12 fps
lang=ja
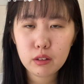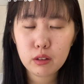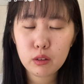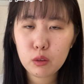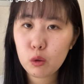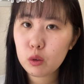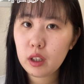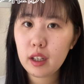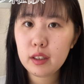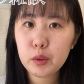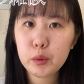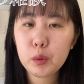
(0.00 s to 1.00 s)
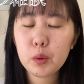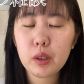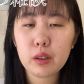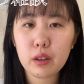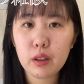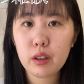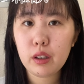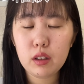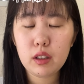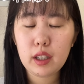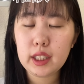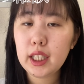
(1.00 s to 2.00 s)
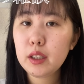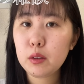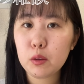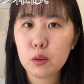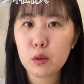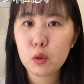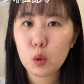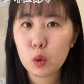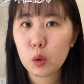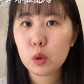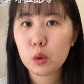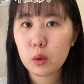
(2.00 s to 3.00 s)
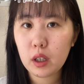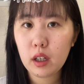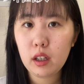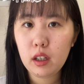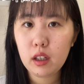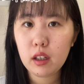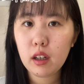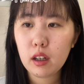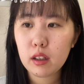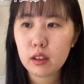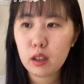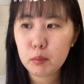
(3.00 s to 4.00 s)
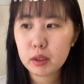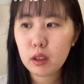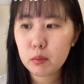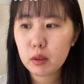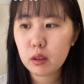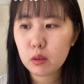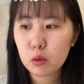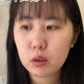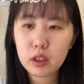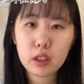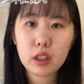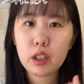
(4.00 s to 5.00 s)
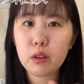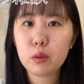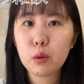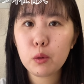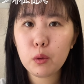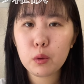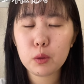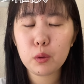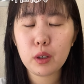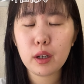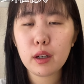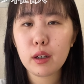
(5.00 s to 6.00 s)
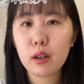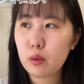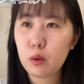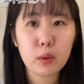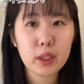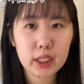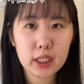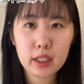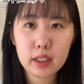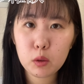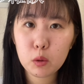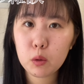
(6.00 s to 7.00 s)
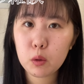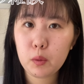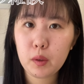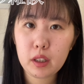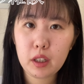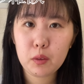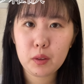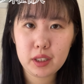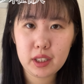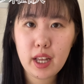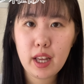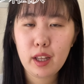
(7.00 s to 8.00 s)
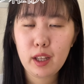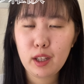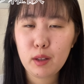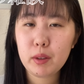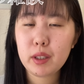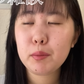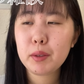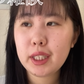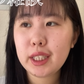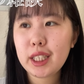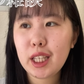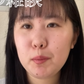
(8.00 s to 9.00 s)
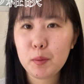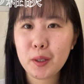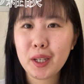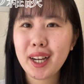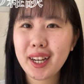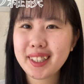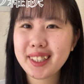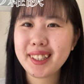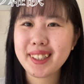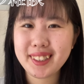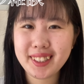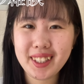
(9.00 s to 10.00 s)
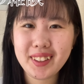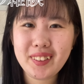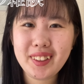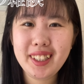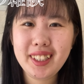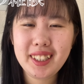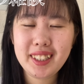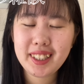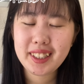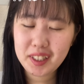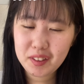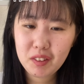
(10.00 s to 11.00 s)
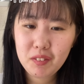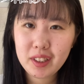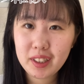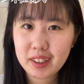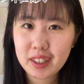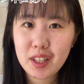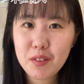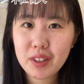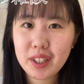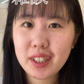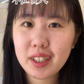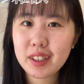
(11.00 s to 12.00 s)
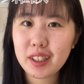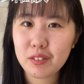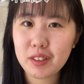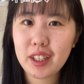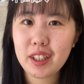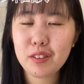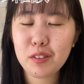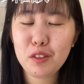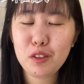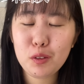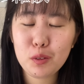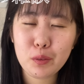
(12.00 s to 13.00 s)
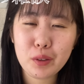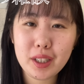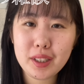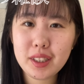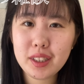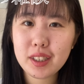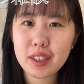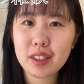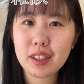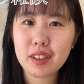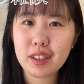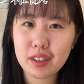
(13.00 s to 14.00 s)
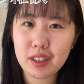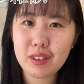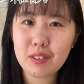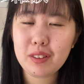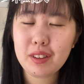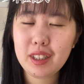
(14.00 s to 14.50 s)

の最初の方だったらなんか ジャル の広告とかがたまたまごにんでいる広告とかがその私が行ったところにあったりとかして、めちゃめちゃ気分が上がったんですけど、なんか今まで当たり前だったのでそういうのを感じなかったんですけど、